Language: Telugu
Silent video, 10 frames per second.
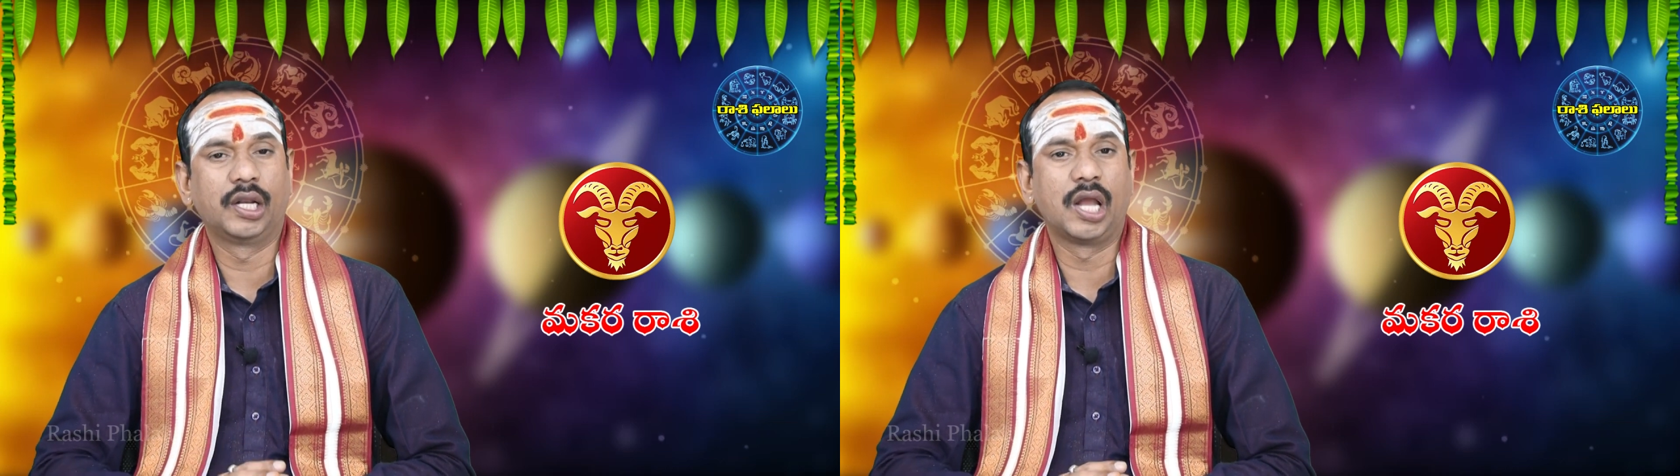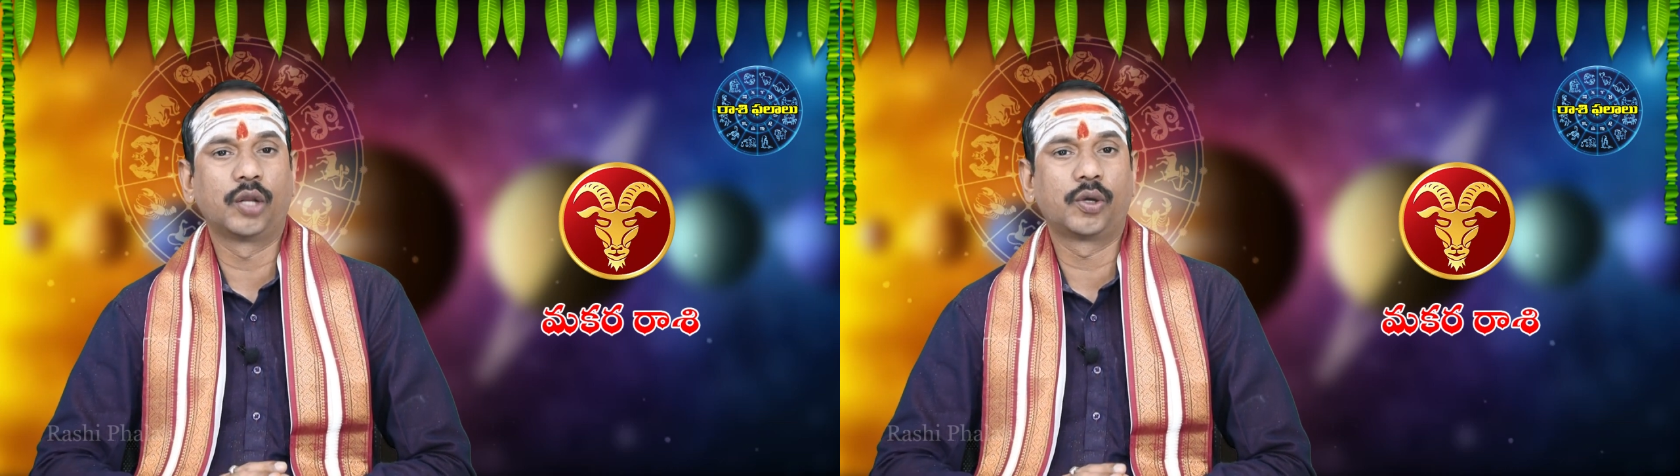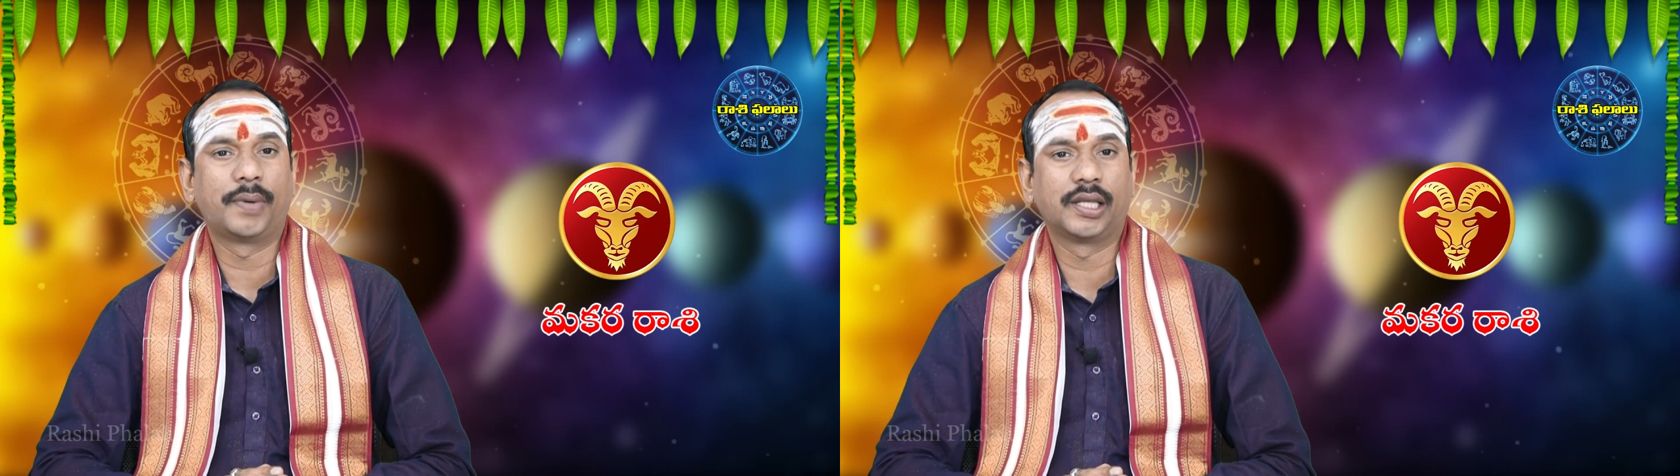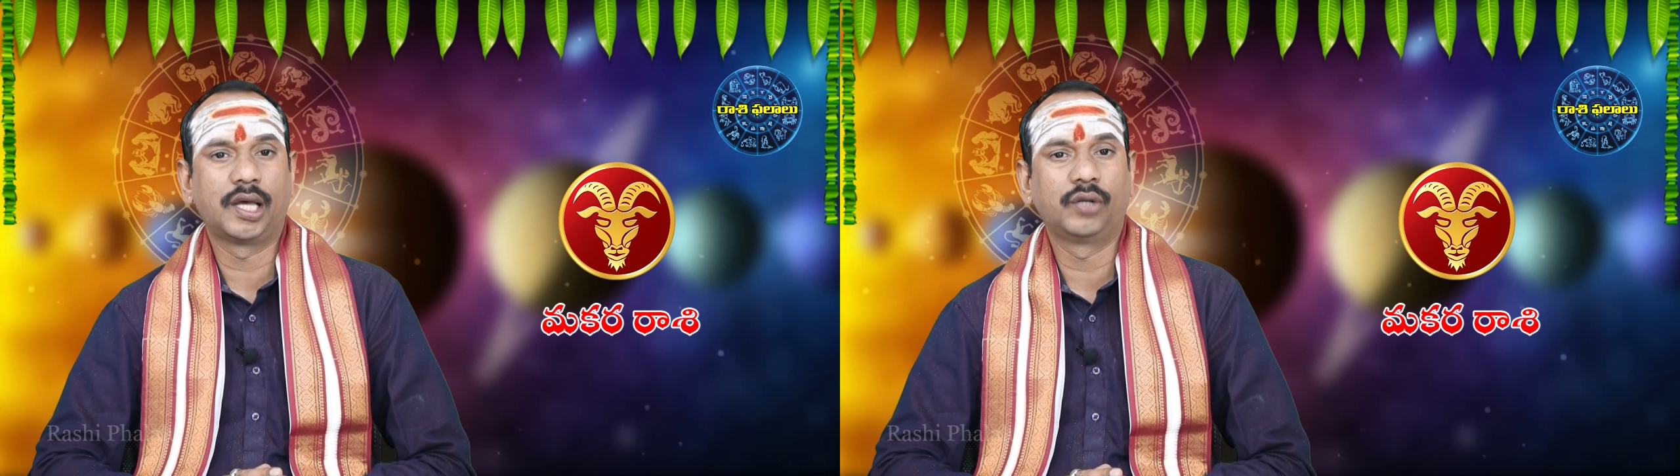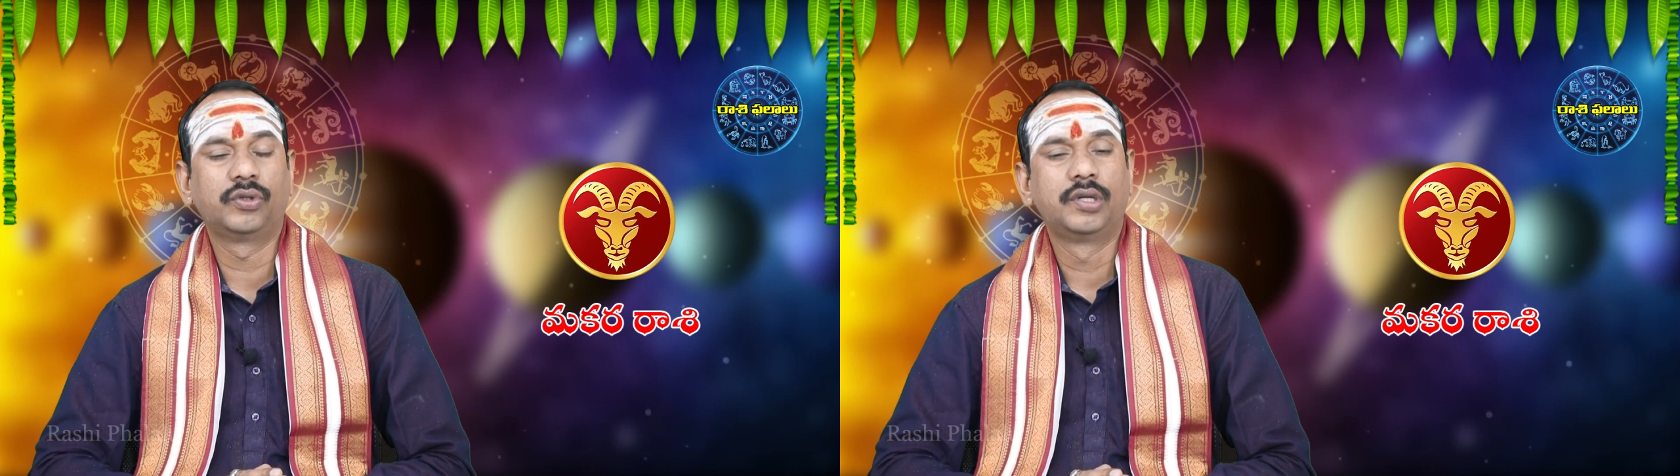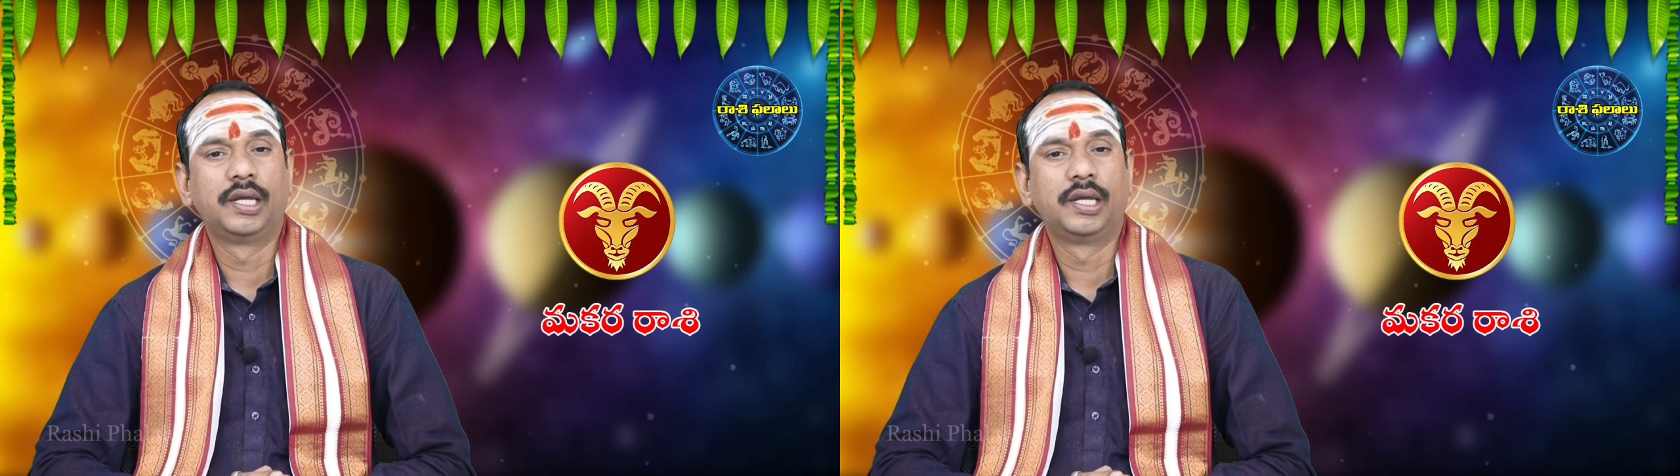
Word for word: నాలుగు పాదాలు